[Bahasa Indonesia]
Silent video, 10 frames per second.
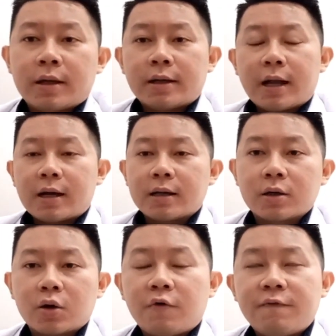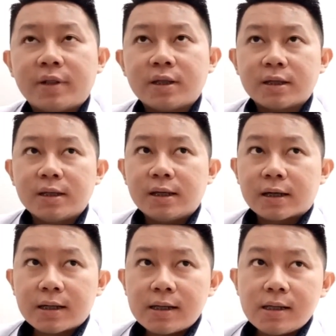Nah, COVID
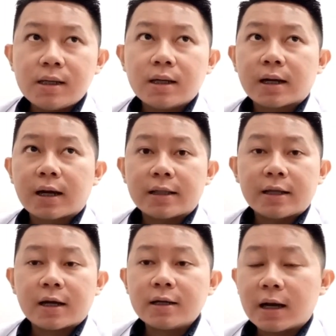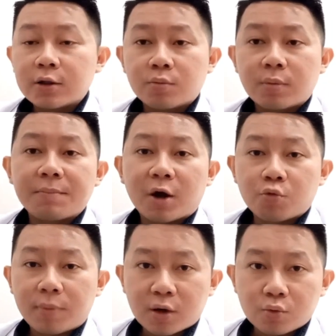sendiri kenanya kan nggak cuma
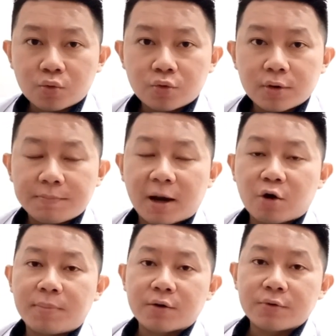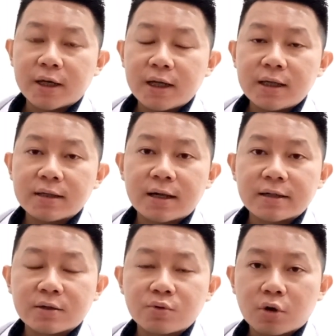paru-paru. Iya. Paru-paru ini salah
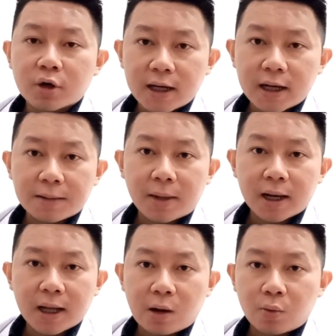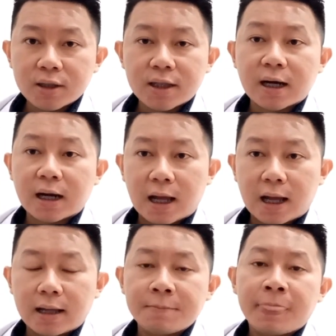satu organ yang paling awal terkena.
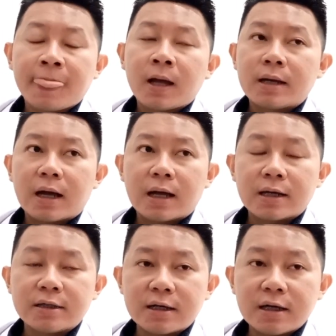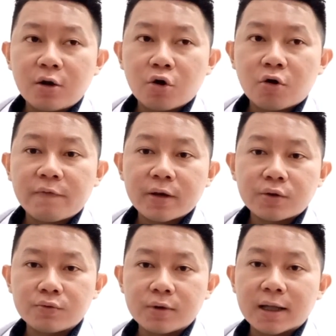Nah, gejala long COVID
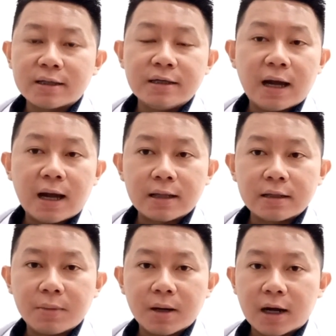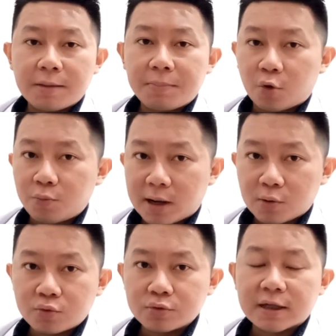juga tidak hanya mengenai
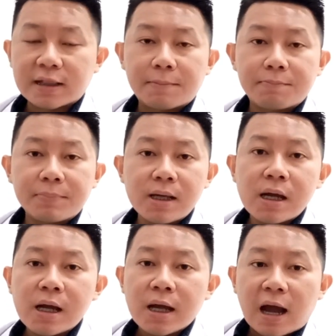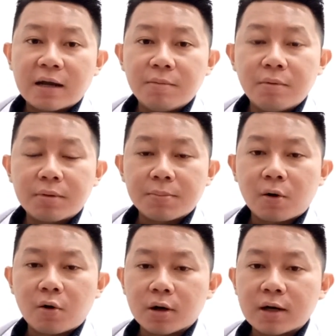paru-paru, tetapi hmm. ada beberapa
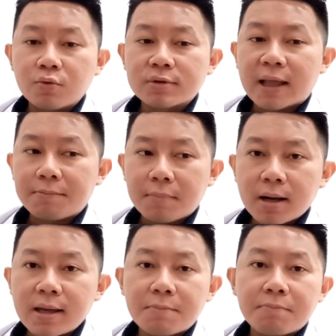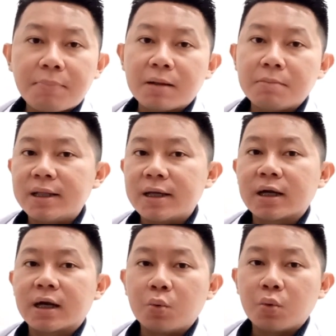organ utama yang paling
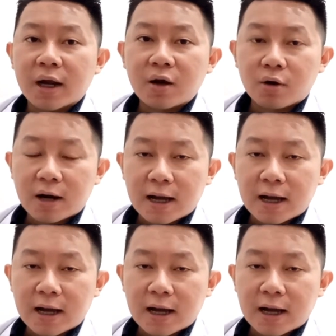banyak diperlukan orang.